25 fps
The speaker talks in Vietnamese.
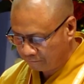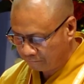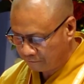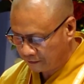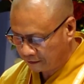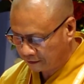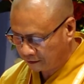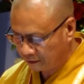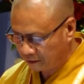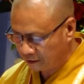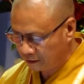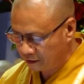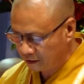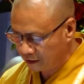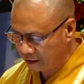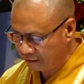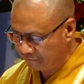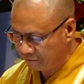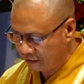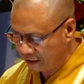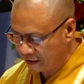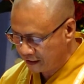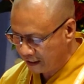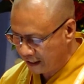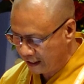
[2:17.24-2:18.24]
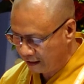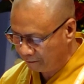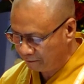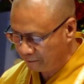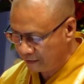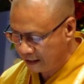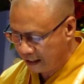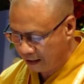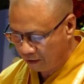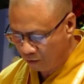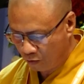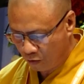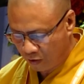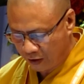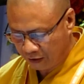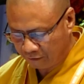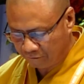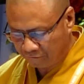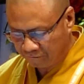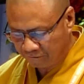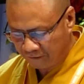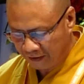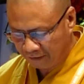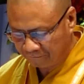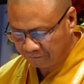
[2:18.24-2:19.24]
Phật tử người Việt Nam đang
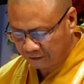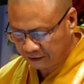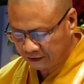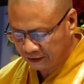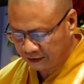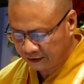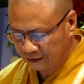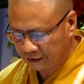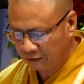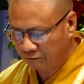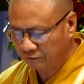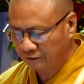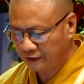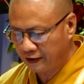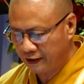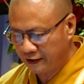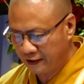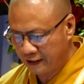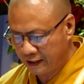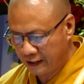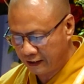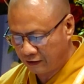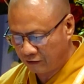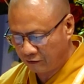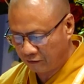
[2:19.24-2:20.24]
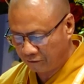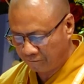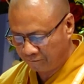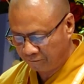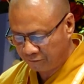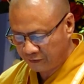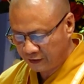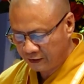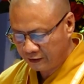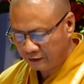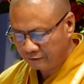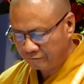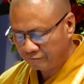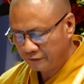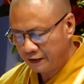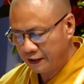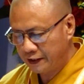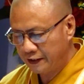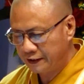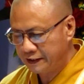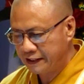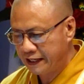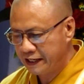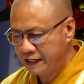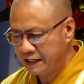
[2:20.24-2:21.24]
hoàng pháp và sinh sống tại Lào
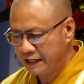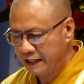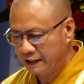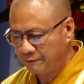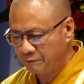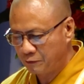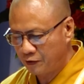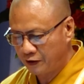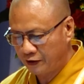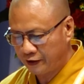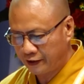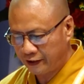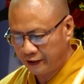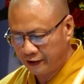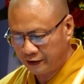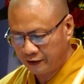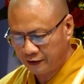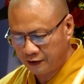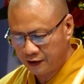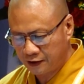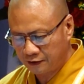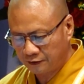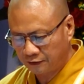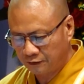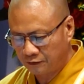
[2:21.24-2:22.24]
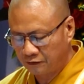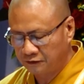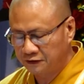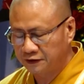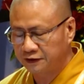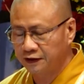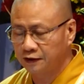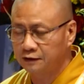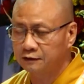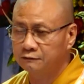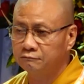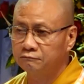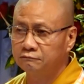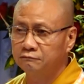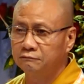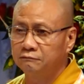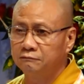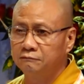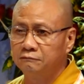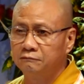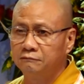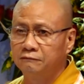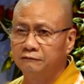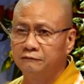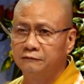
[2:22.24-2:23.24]
và đây là một cái tổ chức
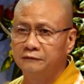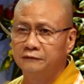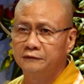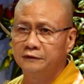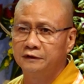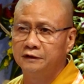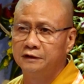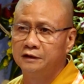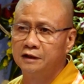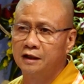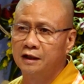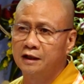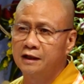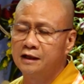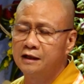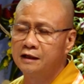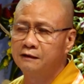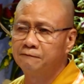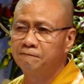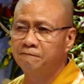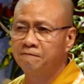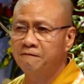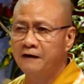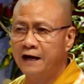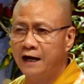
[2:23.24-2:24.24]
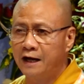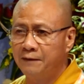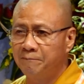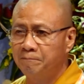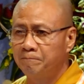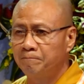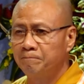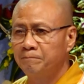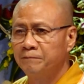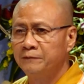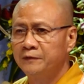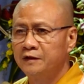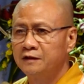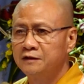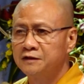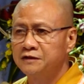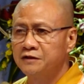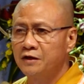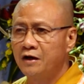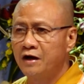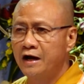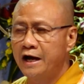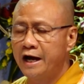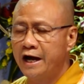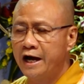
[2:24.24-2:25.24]
được hợp pháp
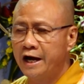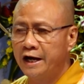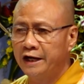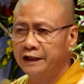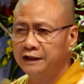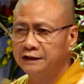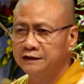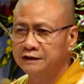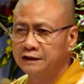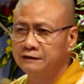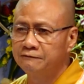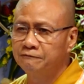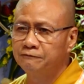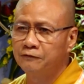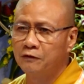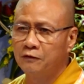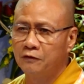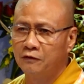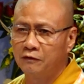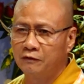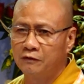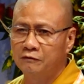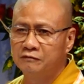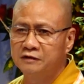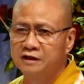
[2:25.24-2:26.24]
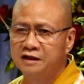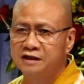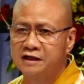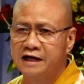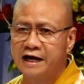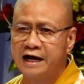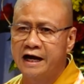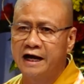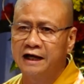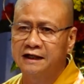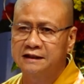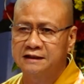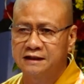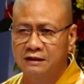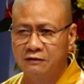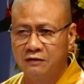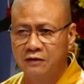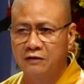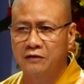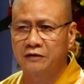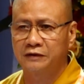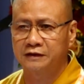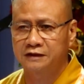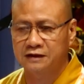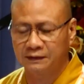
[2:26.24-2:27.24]
do hai chính phủ cũng như là hai giáo
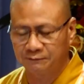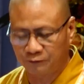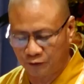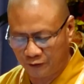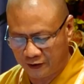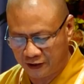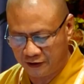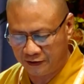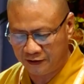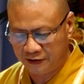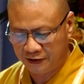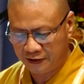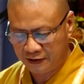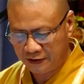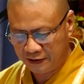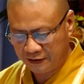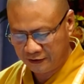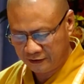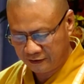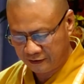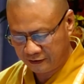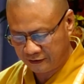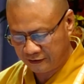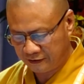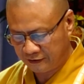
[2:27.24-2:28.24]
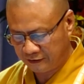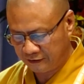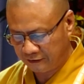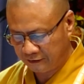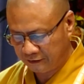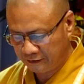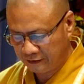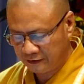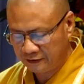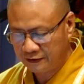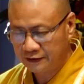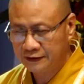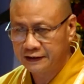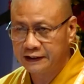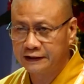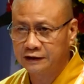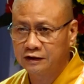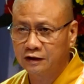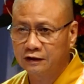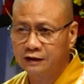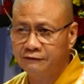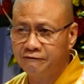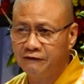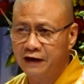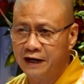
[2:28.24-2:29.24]
hội chấp thuận Đó. để
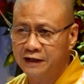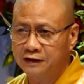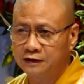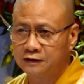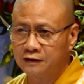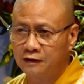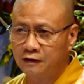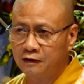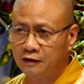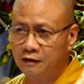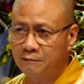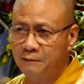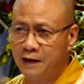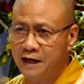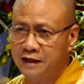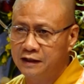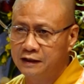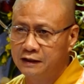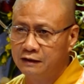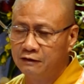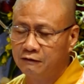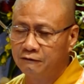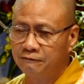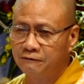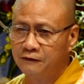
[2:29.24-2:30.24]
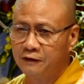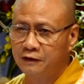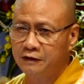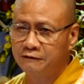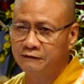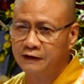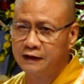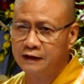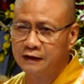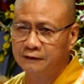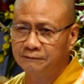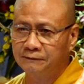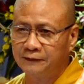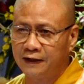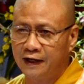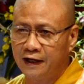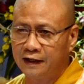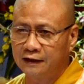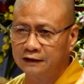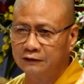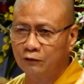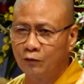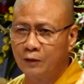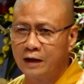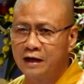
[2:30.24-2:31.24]
cho cái vai trò của ban điều phối và hợp
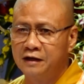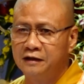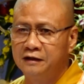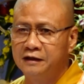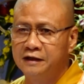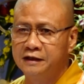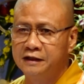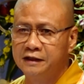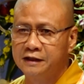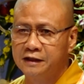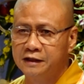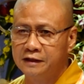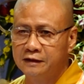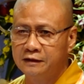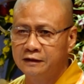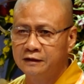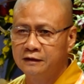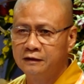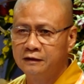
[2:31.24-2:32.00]
tác quản lý